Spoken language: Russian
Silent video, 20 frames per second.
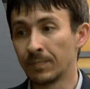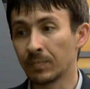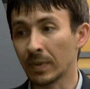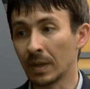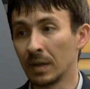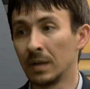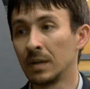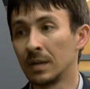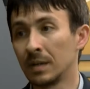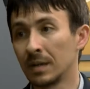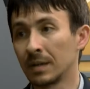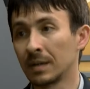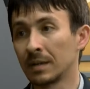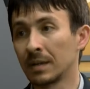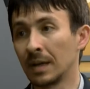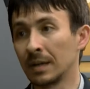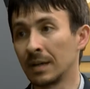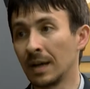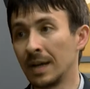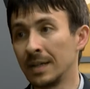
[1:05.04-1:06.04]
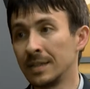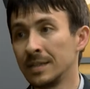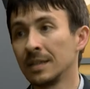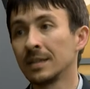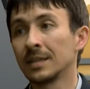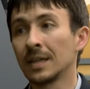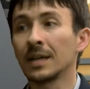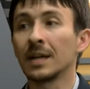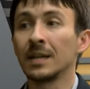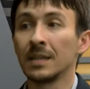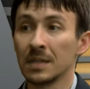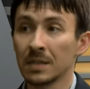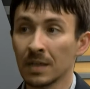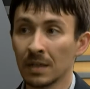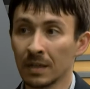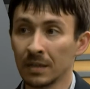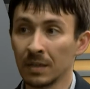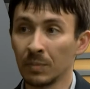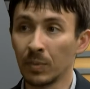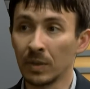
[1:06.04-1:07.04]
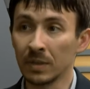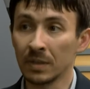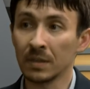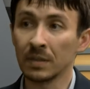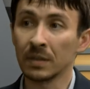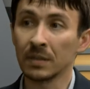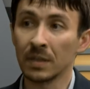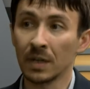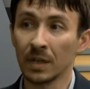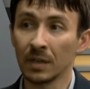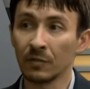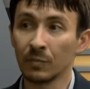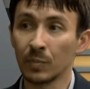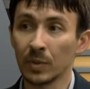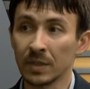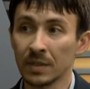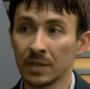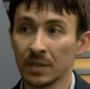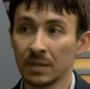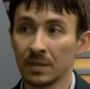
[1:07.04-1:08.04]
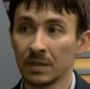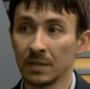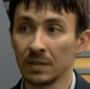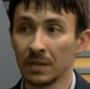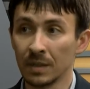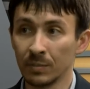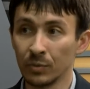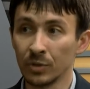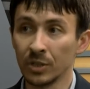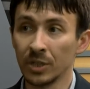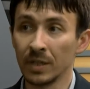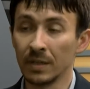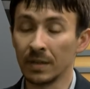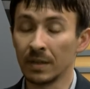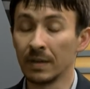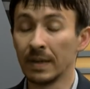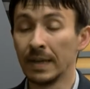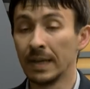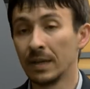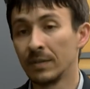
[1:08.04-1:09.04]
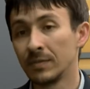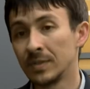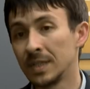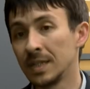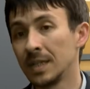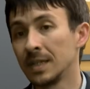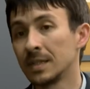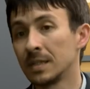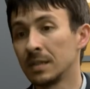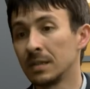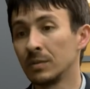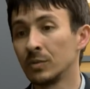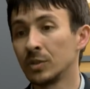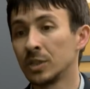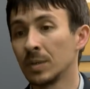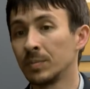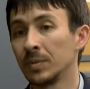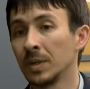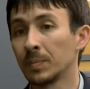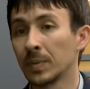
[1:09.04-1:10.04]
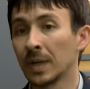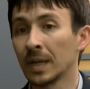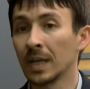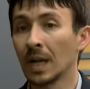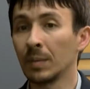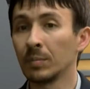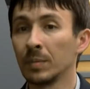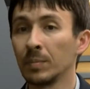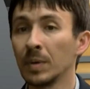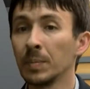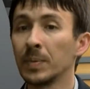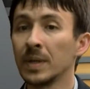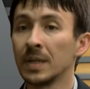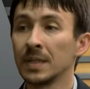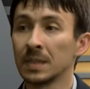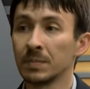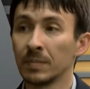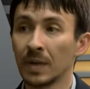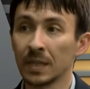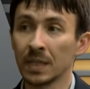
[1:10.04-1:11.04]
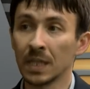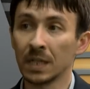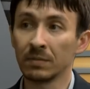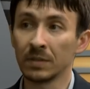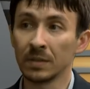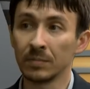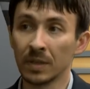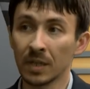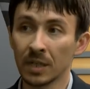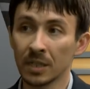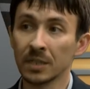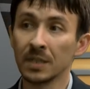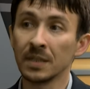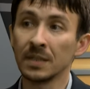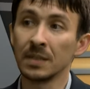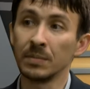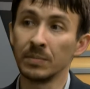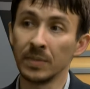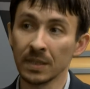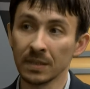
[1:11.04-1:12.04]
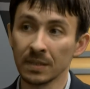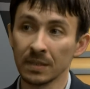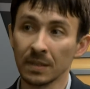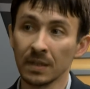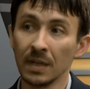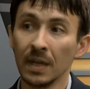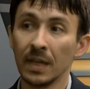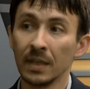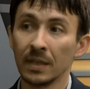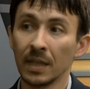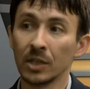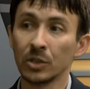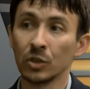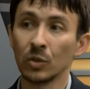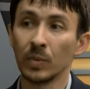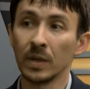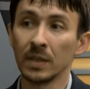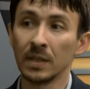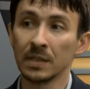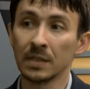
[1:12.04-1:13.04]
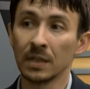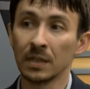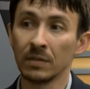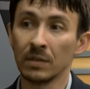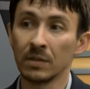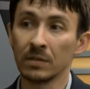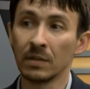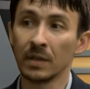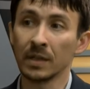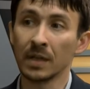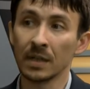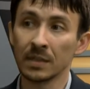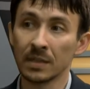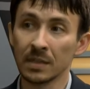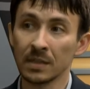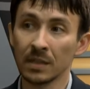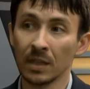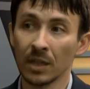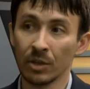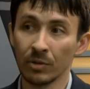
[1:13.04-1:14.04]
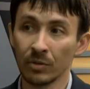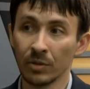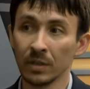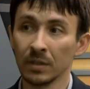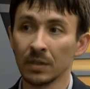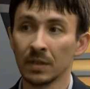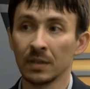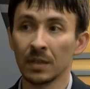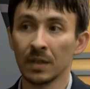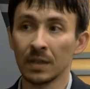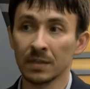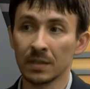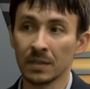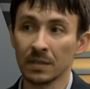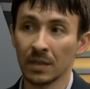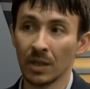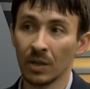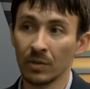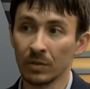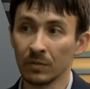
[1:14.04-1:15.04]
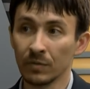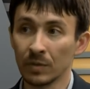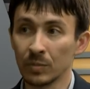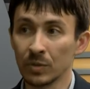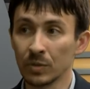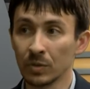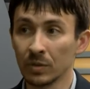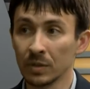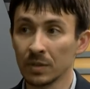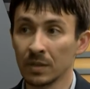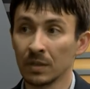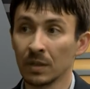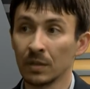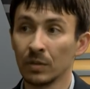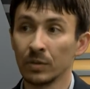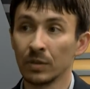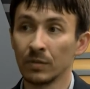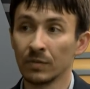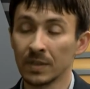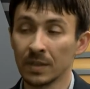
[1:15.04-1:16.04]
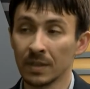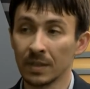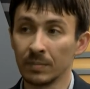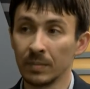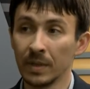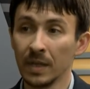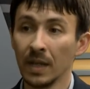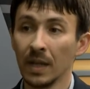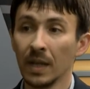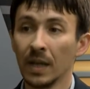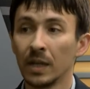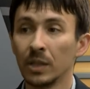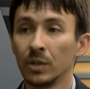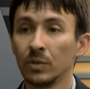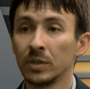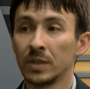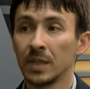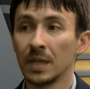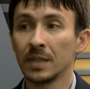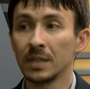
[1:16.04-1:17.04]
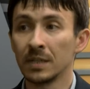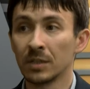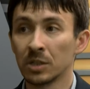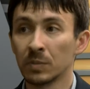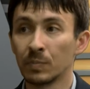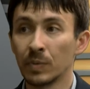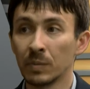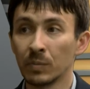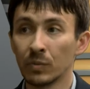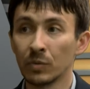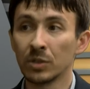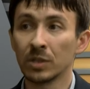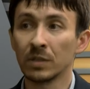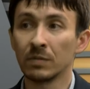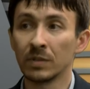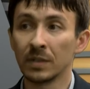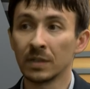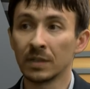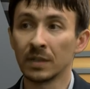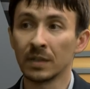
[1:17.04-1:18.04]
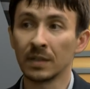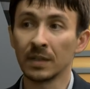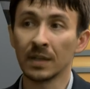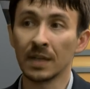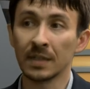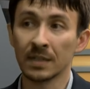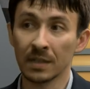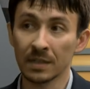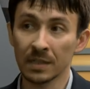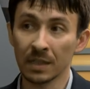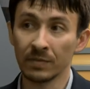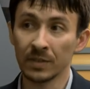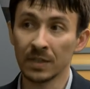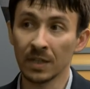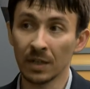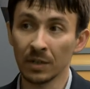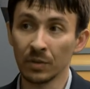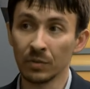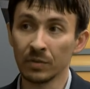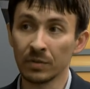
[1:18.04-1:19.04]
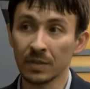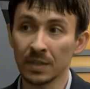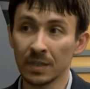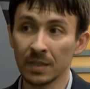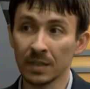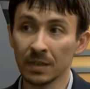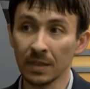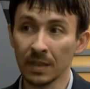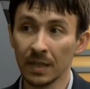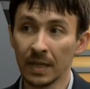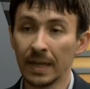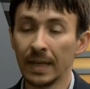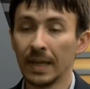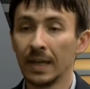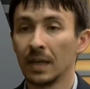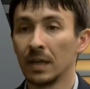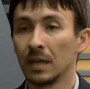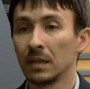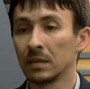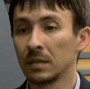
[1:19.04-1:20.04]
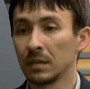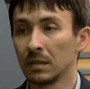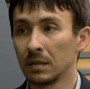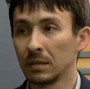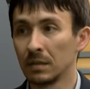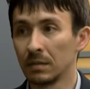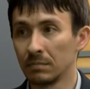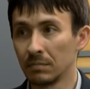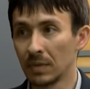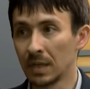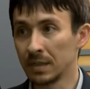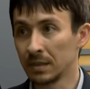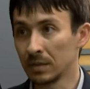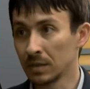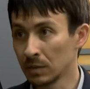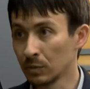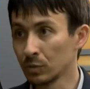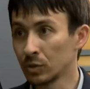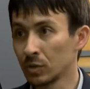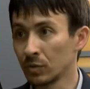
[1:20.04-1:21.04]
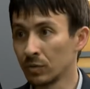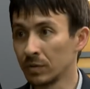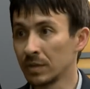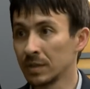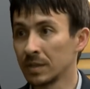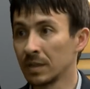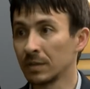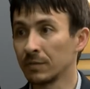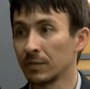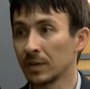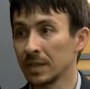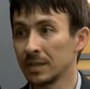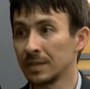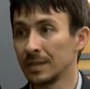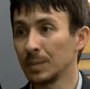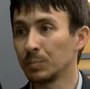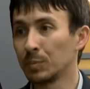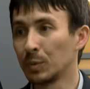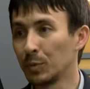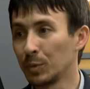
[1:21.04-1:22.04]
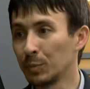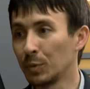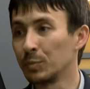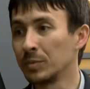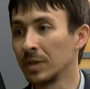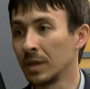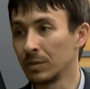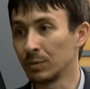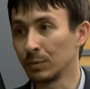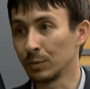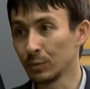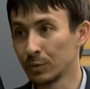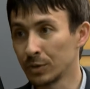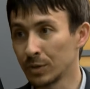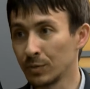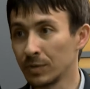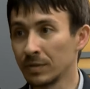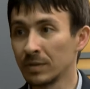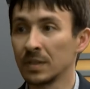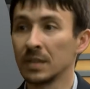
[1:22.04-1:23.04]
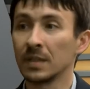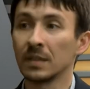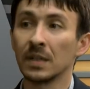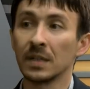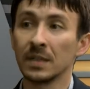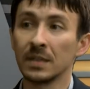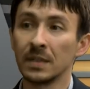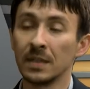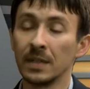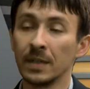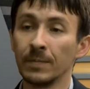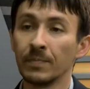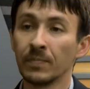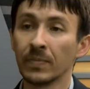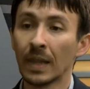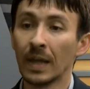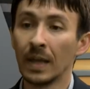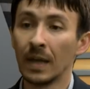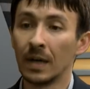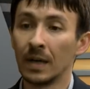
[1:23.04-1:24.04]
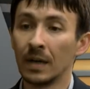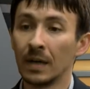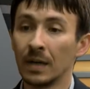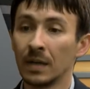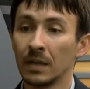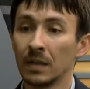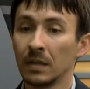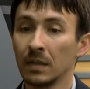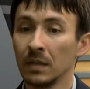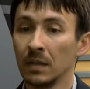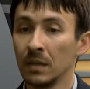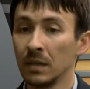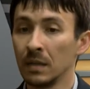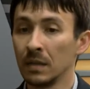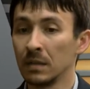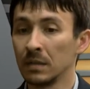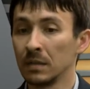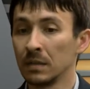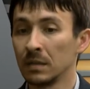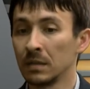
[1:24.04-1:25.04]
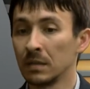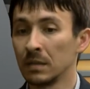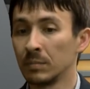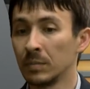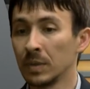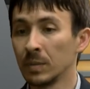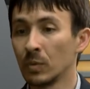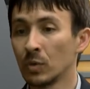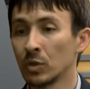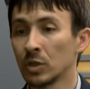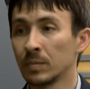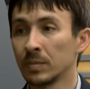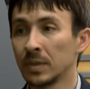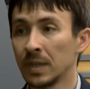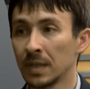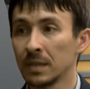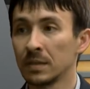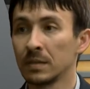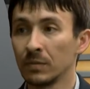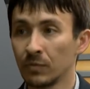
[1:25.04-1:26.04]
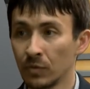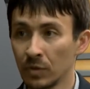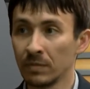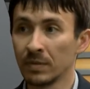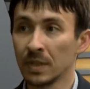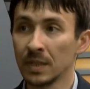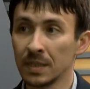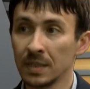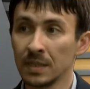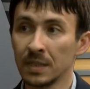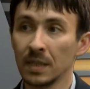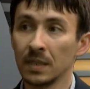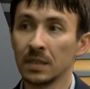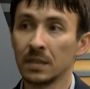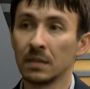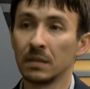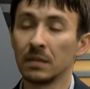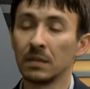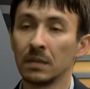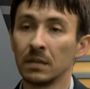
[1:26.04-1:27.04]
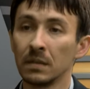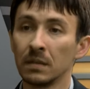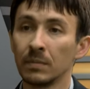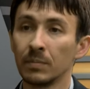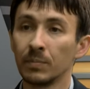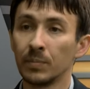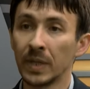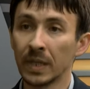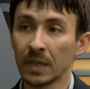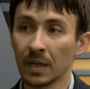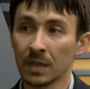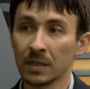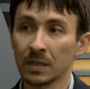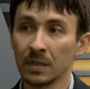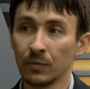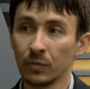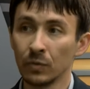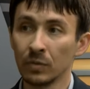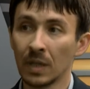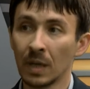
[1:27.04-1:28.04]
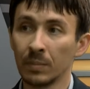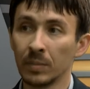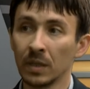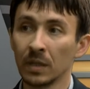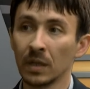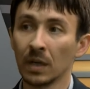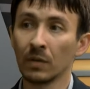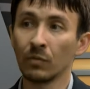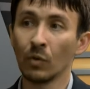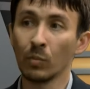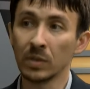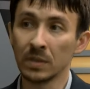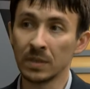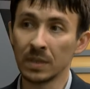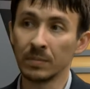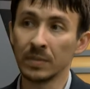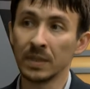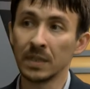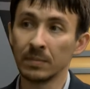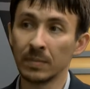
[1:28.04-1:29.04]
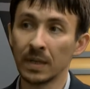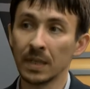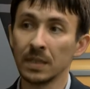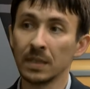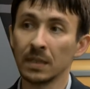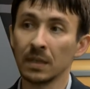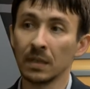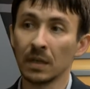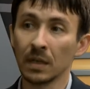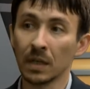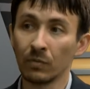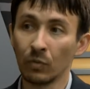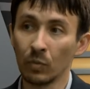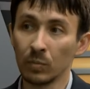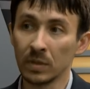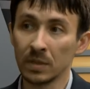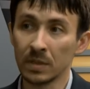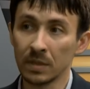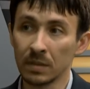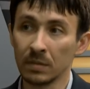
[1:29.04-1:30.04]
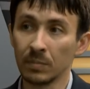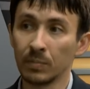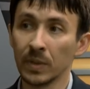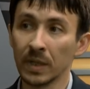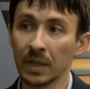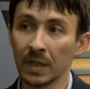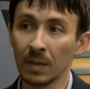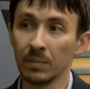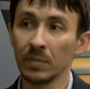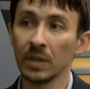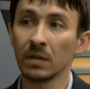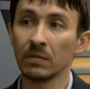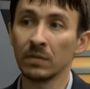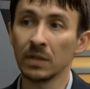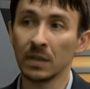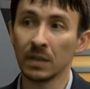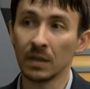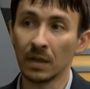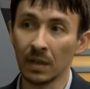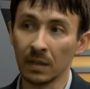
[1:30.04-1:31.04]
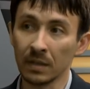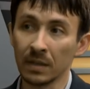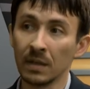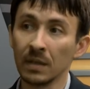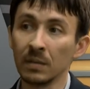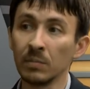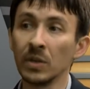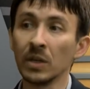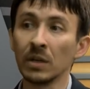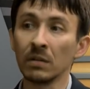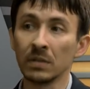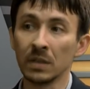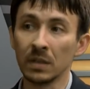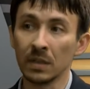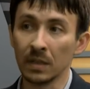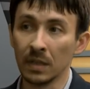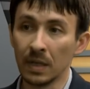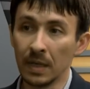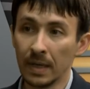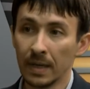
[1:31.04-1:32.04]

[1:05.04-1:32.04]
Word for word: как один, так и несколько дополнительных треков в процессе обучения. Все эти учебные программы мы пересматриваем каждый семестр, так, чтобы они соответствовали как состоянию рынка, так и состоянию информационных технологий в целом. Ну и третье наше преимущество – это Казанский федеральный университет – это один из лучших университетов России, по моему мнению, лучший университет России. А, и э, мы можем дать в университете э, прекрасный фундамент как в области математики, так и в области программирования, алгоритмирования,